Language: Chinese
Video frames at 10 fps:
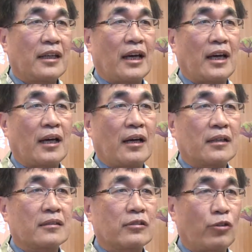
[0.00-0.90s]

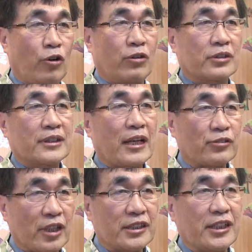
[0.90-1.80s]
那有
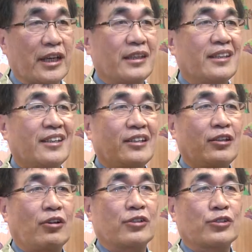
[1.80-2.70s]
碳酸泉，
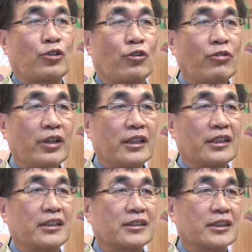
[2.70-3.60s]
有所
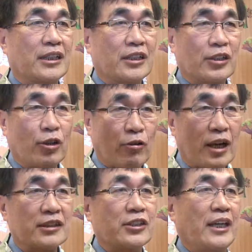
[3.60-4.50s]
谓的这一个硫
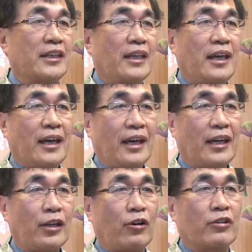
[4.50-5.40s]
磺泉，
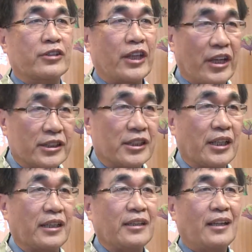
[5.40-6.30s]
也有铁
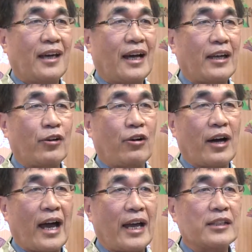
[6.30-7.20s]
泉，还
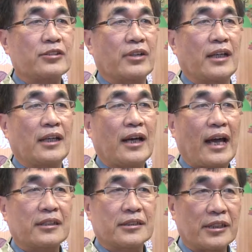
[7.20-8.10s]
有海水
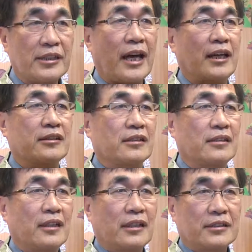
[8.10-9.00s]
深海
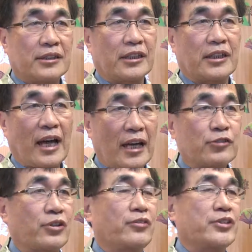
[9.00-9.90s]
的这个
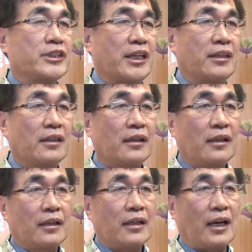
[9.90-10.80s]
海水温泉。
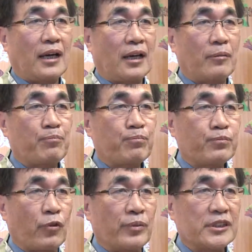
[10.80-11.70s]
那
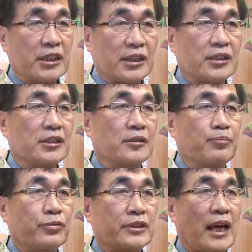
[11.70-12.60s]
我们这一
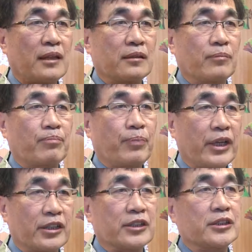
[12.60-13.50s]
次不但
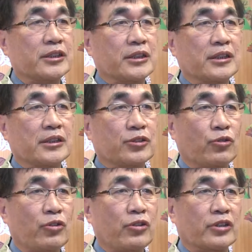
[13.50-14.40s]
配合这个
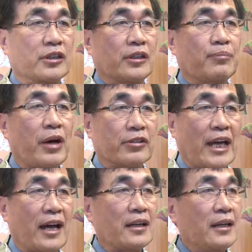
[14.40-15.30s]
所有的泡
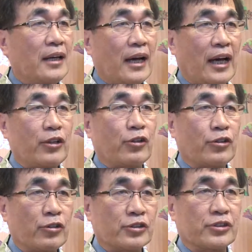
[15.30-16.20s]
汤，还
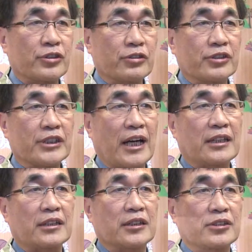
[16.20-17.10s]
有六十六
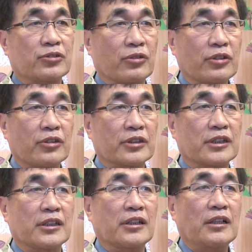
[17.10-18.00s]
家的所有
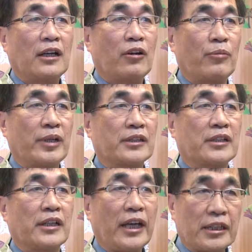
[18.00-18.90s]
的我们
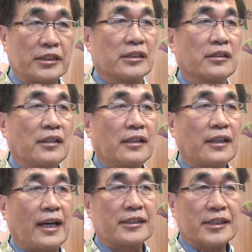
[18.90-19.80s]
的业者
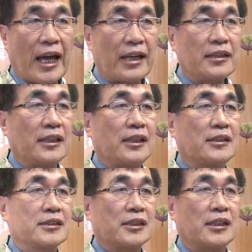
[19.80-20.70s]
来参与
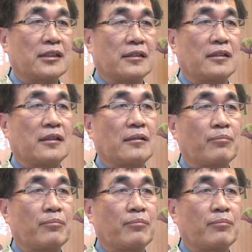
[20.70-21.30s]
这一个。